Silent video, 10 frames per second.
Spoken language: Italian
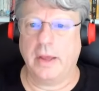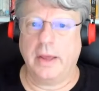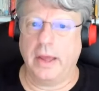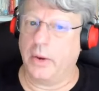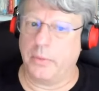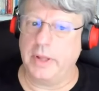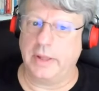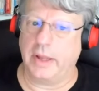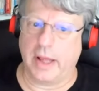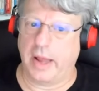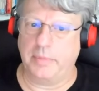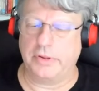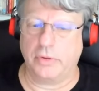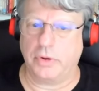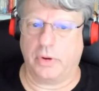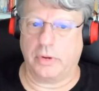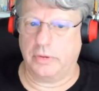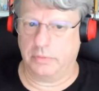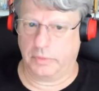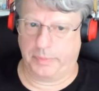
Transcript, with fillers: E quindi hai bisogno,